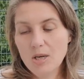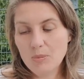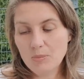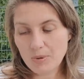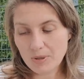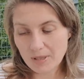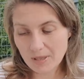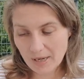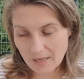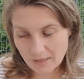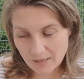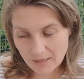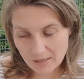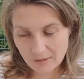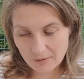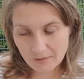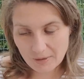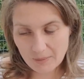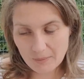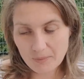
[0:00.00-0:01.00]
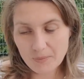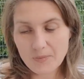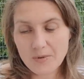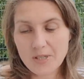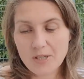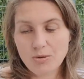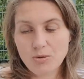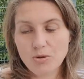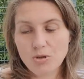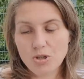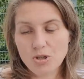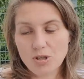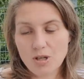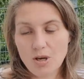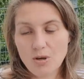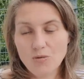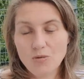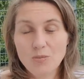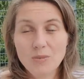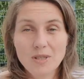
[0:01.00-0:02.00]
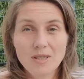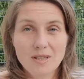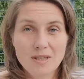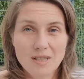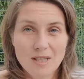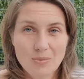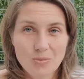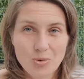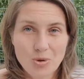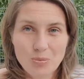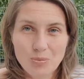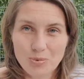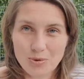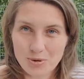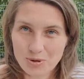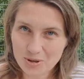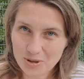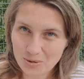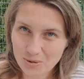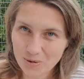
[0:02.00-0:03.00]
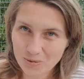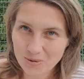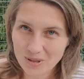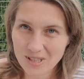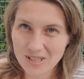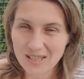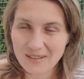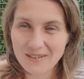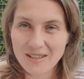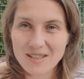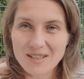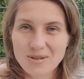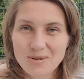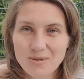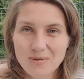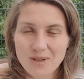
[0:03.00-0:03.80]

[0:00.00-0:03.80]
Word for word: 15 -го. те, кто читают вместе со мной по церковно-славянски, у